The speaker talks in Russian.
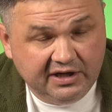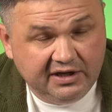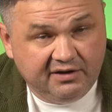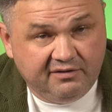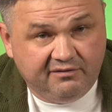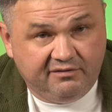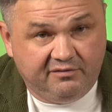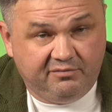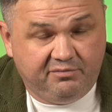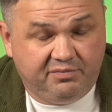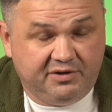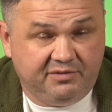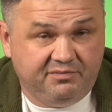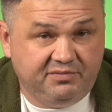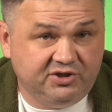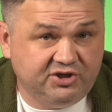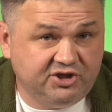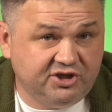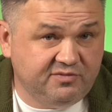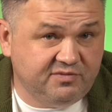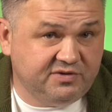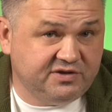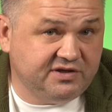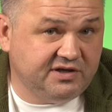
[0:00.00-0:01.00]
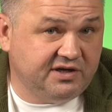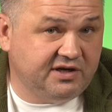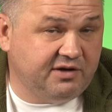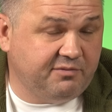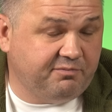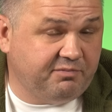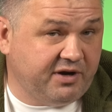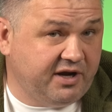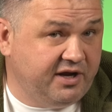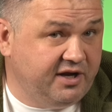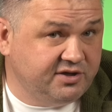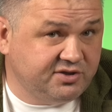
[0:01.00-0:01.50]
Пробежимся
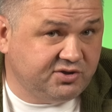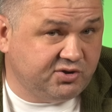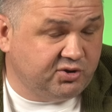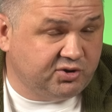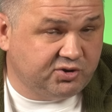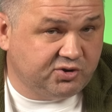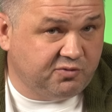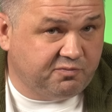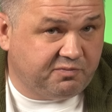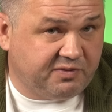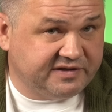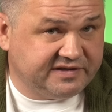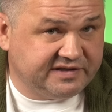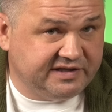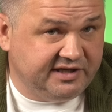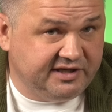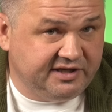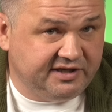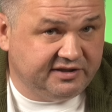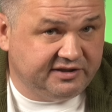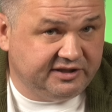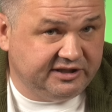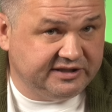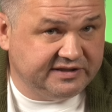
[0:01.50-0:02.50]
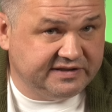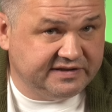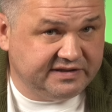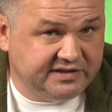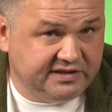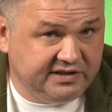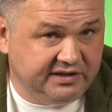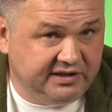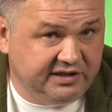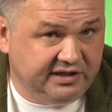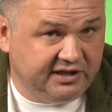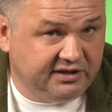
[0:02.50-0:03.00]
по экскурсу последних 30
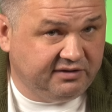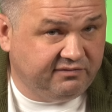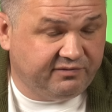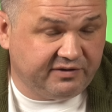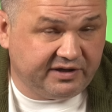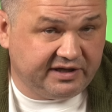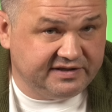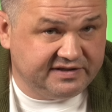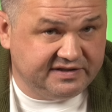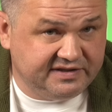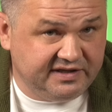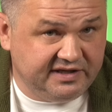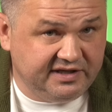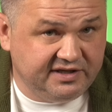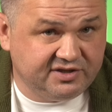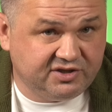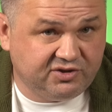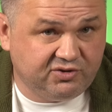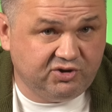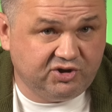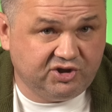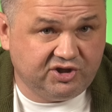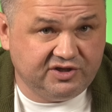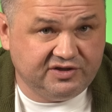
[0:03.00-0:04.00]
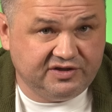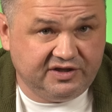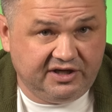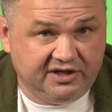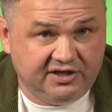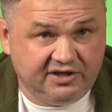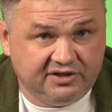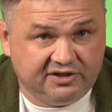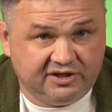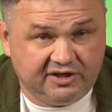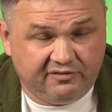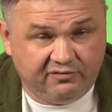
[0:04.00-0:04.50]
лет в России с точки
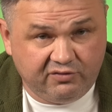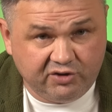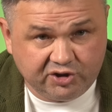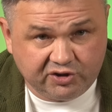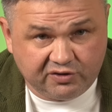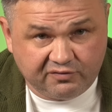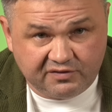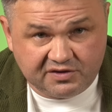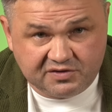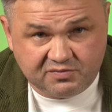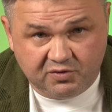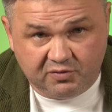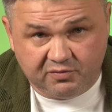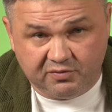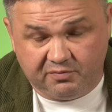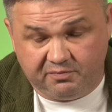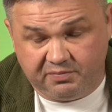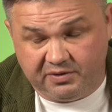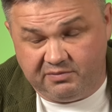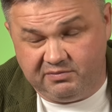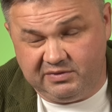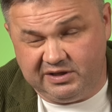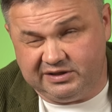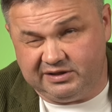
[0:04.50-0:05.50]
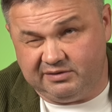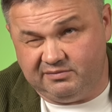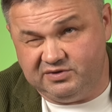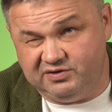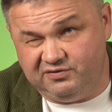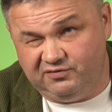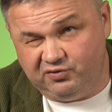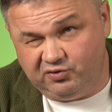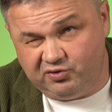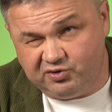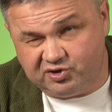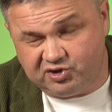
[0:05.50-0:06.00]
зрения того, что возьмем, например, там
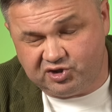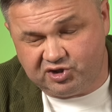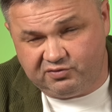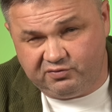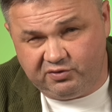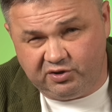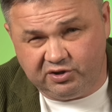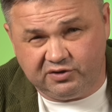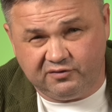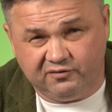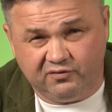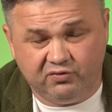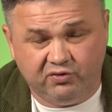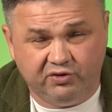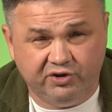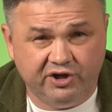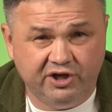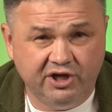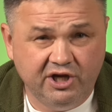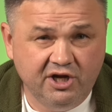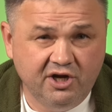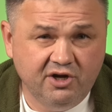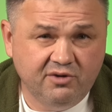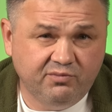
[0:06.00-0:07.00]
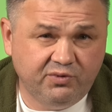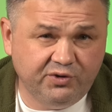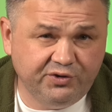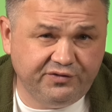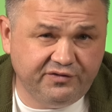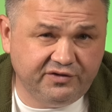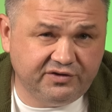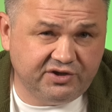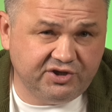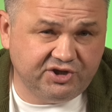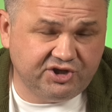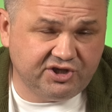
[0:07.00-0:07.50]
94 -го года по
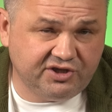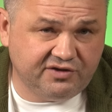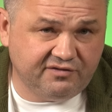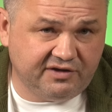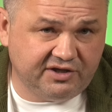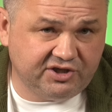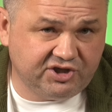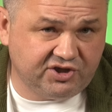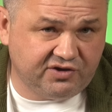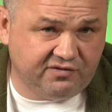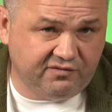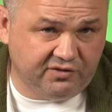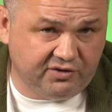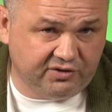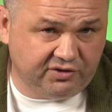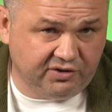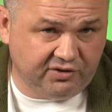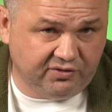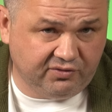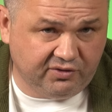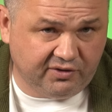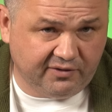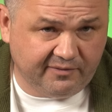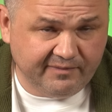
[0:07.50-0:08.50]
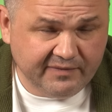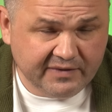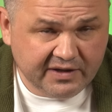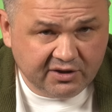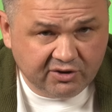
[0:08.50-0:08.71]
2024 год.